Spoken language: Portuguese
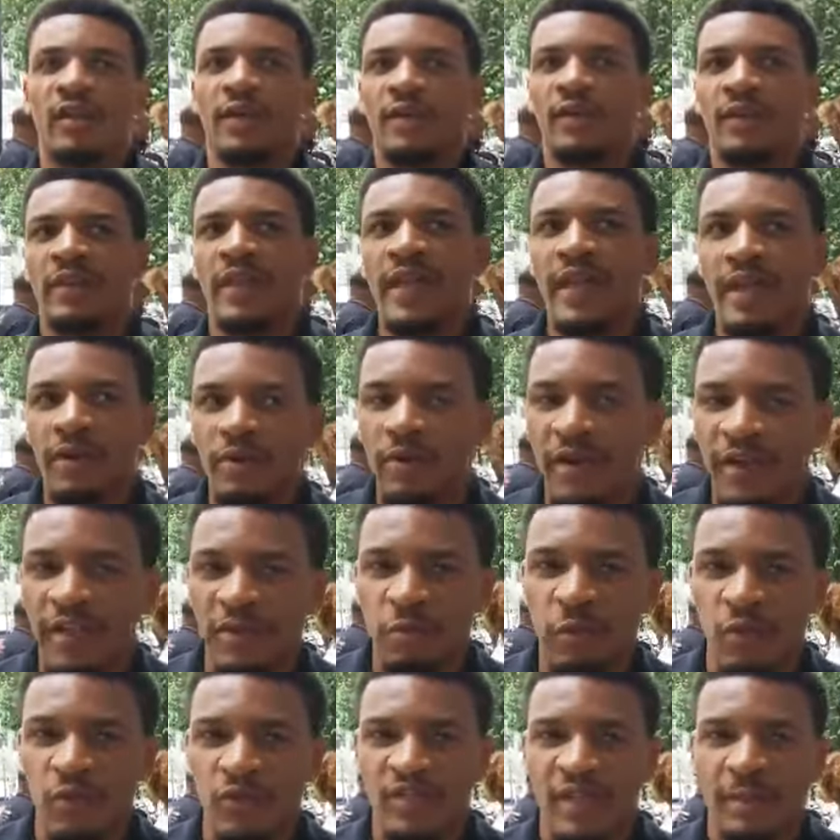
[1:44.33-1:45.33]
negam
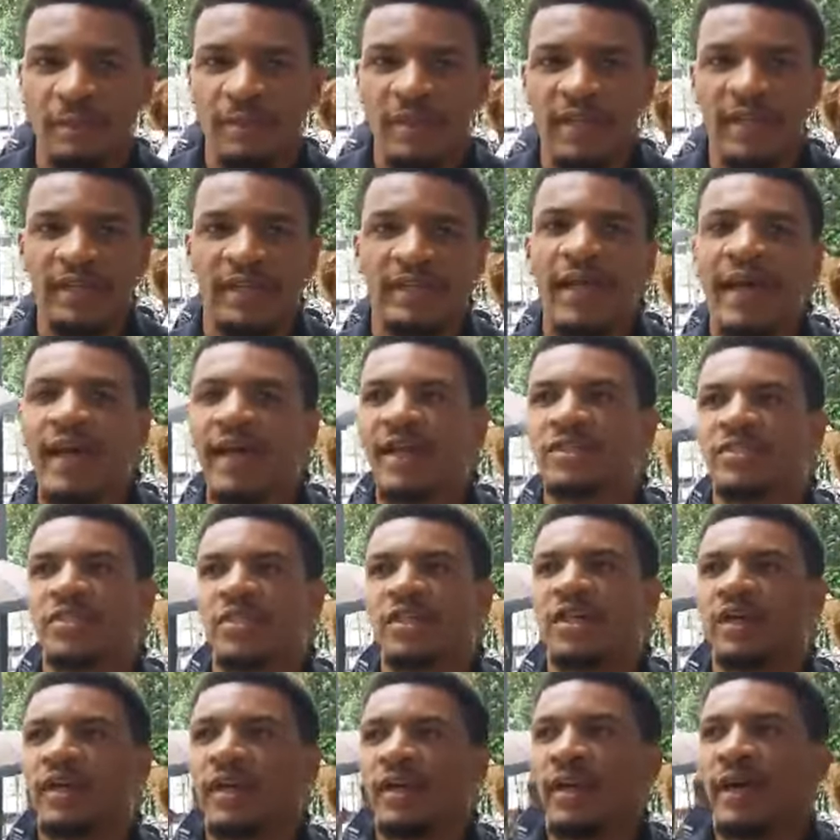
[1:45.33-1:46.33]
responsabilidade
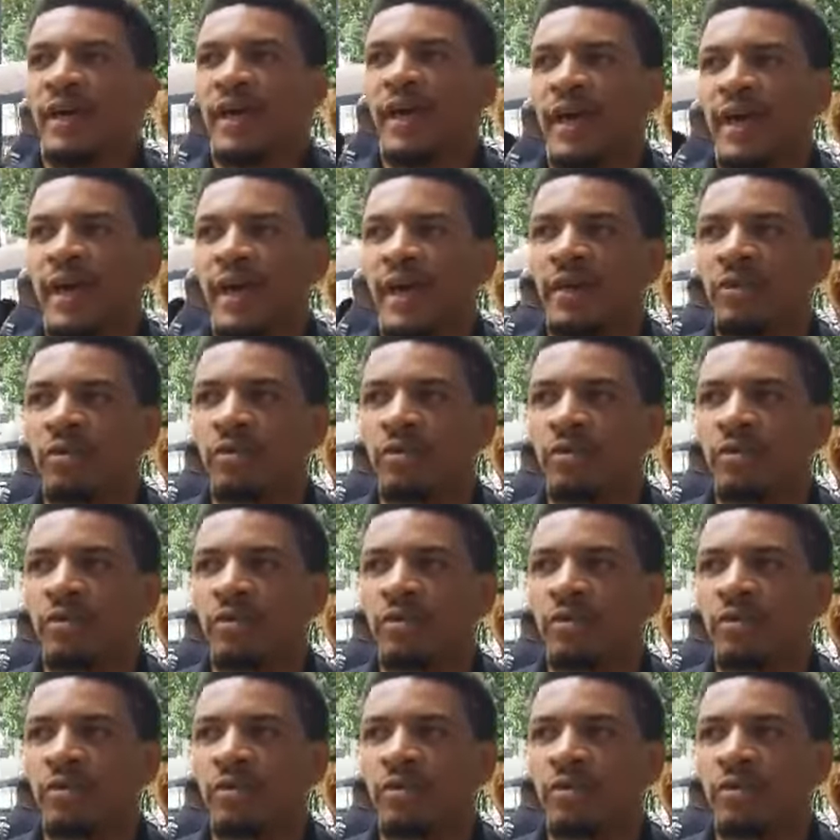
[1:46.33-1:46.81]
é,